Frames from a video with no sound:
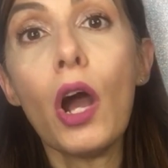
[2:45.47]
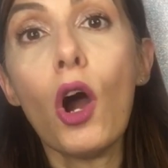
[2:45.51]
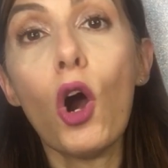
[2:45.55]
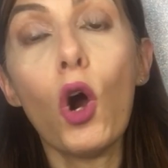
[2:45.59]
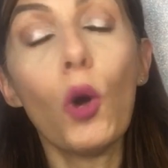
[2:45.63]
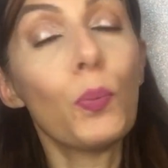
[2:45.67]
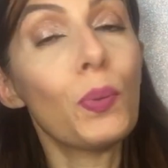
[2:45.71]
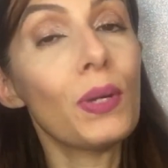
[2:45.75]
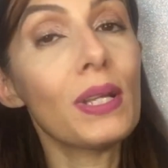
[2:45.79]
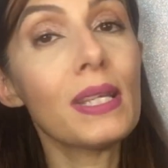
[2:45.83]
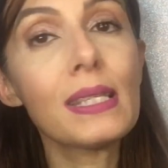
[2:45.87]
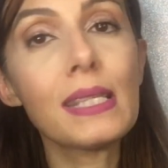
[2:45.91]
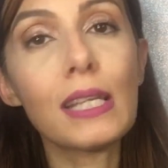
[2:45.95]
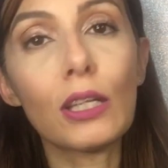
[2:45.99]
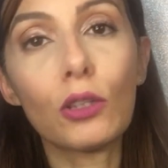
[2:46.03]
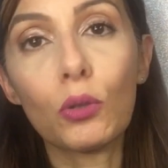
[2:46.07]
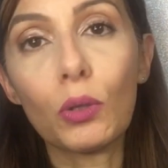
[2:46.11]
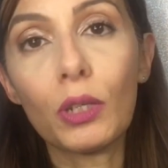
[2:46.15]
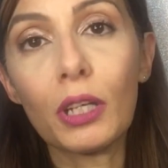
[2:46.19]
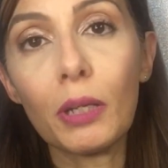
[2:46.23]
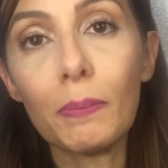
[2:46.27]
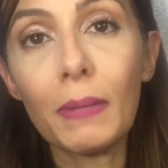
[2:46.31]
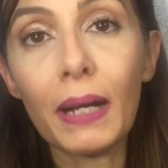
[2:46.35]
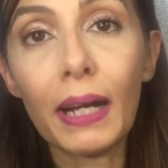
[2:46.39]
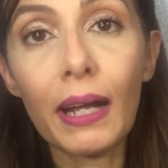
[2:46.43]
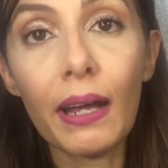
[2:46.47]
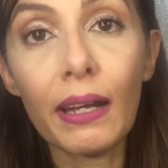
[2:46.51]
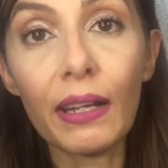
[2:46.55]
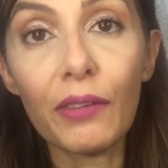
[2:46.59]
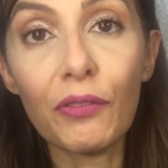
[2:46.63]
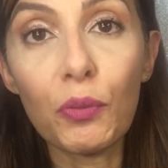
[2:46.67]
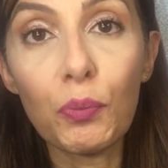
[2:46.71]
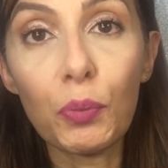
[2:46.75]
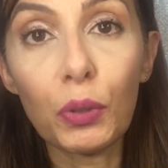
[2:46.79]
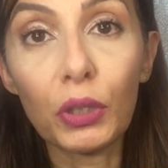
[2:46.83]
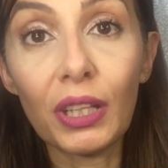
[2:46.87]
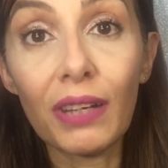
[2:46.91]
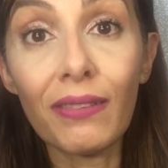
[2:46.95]
ho pensato che magari
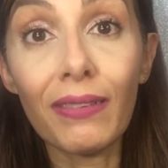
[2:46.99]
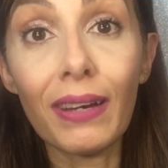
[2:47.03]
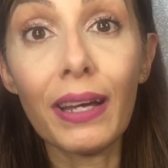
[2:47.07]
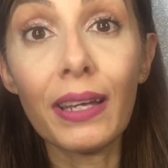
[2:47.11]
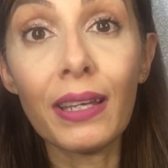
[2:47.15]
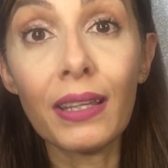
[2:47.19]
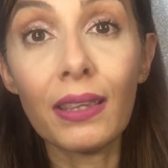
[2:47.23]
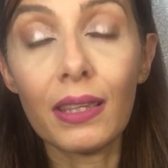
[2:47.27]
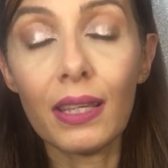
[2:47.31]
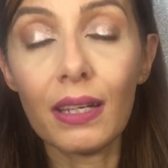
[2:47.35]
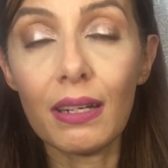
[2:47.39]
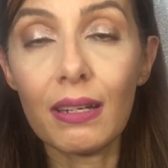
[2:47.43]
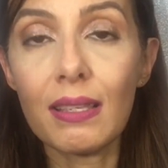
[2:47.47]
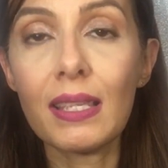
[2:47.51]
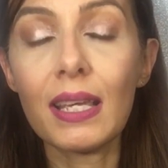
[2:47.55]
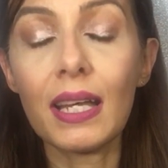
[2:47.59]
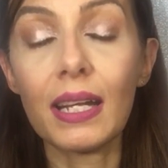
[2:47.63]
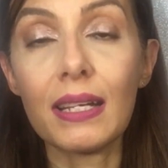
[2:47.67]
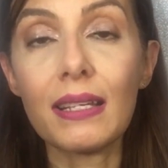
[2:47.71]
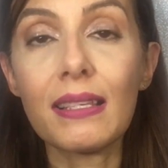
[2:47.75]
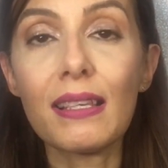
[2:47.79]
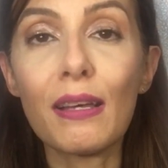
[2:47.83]
vi poteva interessare